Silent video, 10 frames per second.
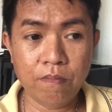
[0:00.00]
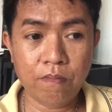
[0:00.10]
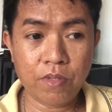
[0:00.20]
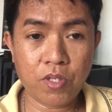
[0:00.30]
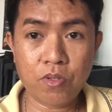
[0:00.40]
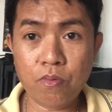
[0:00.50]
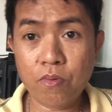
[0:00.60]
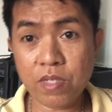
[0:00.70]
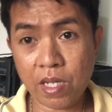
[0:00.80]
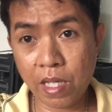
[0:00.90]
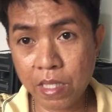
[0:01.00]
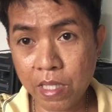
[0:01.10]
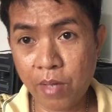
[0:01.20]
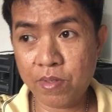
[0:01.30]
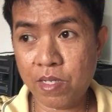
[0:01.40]
masasunog sa end
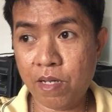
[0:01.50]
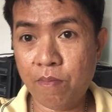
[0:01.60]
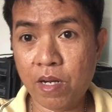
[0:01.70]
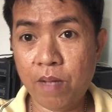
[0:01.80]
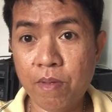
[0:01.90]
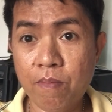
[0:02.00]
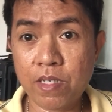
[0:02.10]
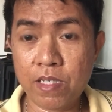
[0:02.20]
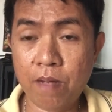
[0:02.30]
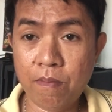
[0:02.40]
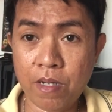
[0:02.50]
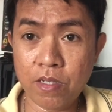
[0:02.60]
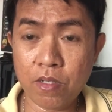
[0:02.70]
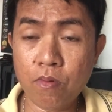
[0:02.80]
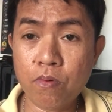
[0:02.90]
times na maraming masasama,
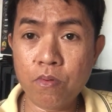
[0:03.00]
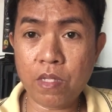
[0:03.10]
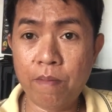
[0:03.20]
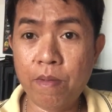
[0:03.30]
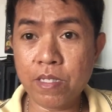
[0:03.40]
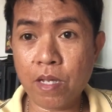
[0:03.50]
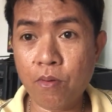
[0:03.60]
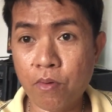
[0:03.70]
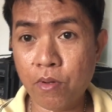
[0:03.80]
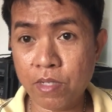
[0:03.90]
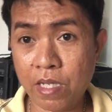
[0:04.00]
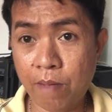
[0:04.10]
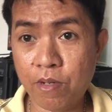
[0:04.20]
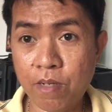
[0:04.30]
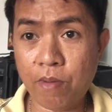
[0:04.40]
siguro tama siguro yung
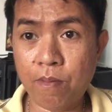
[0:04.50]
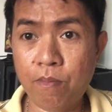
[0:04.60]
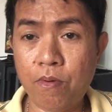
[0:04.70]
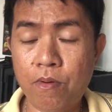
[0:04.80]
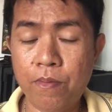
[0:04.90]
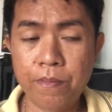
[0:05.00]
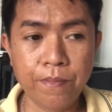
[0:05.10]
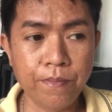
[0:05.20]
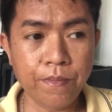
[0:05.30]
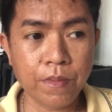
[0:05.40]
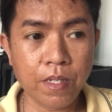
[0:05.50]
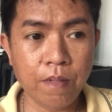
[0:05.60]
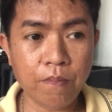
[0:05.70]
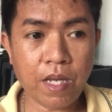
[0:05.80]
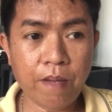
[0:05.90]
sabi sa Bible.
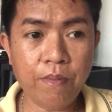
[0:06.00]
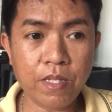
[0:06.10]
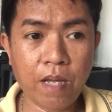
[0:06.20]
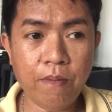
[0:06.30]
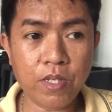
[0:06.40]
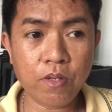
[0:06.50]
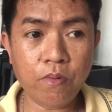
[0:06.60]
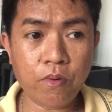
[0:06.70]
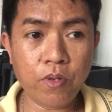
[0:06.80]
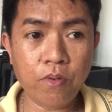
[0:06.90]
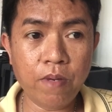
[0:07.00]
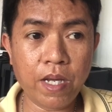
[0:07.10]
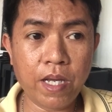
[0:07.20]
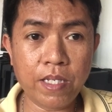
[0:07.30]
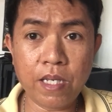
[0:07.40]
Sabi, tama siguro yung
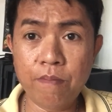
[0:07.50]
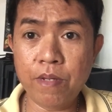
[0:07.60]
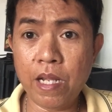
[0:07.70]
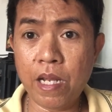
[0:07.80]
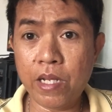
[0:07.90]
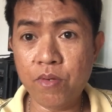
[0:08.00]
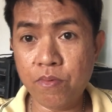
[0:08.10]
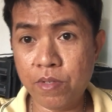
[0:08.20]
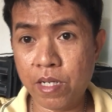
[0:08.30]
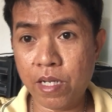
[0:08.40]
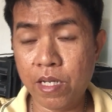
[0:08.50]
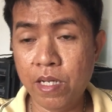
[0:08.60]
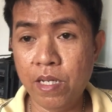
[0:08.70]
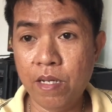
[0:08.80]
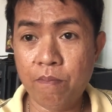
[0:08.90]
mga sabi nila doon na
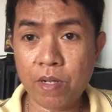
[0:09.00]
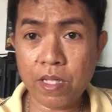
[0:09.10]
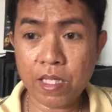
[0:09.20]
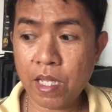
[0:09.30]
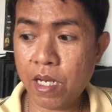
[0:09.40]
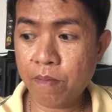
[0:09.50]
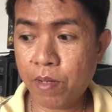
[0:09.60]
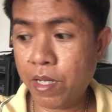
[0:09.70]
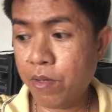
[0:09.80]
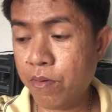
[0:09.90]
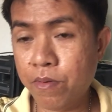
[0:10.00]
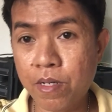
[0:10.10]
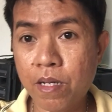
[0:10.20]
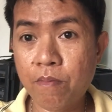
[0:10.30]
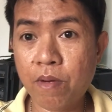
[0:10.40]
pagdating ng panahon
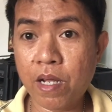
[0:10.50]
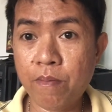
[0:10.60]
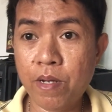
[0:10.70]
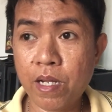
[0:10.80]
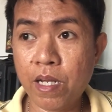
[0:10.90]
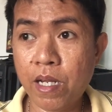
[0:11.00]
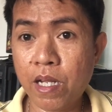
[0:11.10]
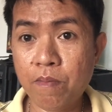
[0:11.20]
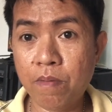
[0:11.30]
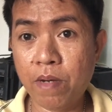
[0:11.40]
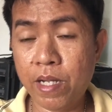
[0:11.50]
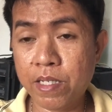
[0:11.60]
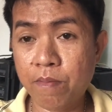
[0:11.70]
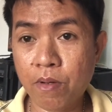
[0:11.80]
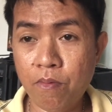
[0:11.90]
na marami na hindi nagmamahal
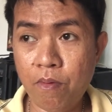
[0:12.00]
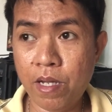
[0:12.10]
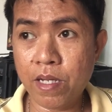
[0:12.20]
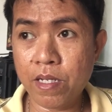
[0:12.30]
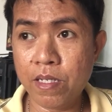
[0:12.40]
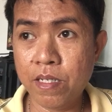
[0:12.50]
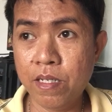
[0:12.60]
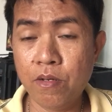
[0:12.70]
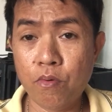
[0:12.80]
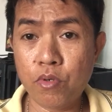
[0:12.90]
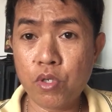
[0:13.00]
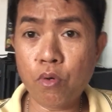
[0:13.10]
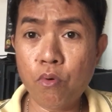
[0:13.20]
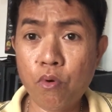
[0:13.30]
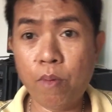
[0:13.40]
sa magulang o
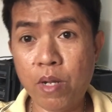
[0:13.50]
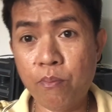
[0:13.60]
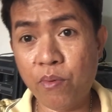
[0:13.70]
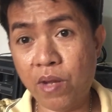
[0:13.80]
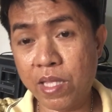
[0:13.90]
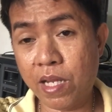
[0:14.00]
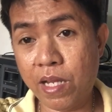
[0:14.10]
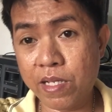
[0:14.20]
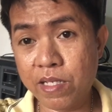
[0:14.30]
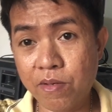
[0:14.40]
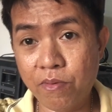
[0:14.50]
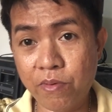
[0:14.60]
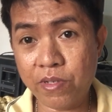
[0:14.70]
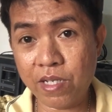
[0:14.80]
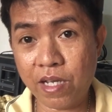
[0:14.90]
siguro manipulated lang
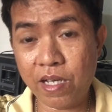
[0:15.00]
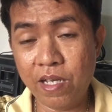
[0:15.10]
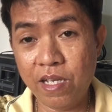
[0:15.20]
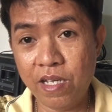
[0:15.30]
siguro sa